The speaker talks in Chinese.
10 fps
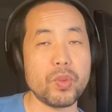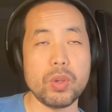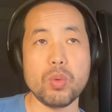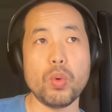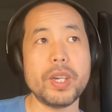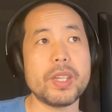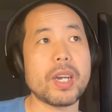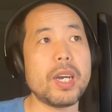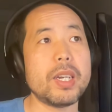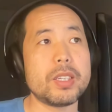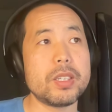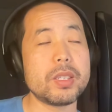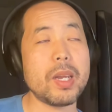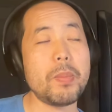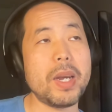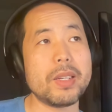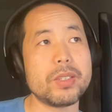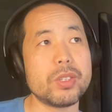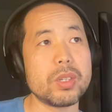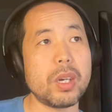所以我也在看，其实丹麦
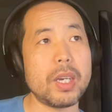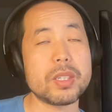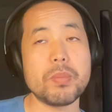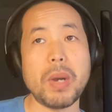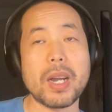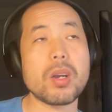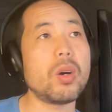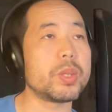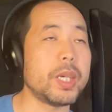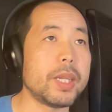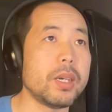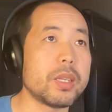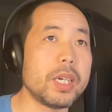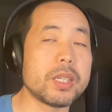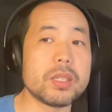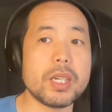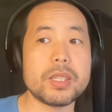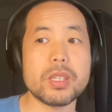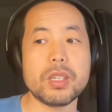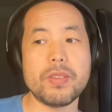其实还是蛮靠前的，在
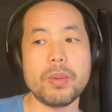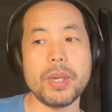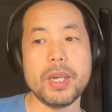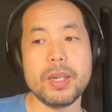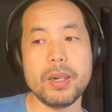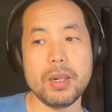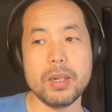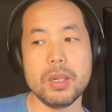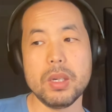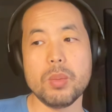在这些方面啊，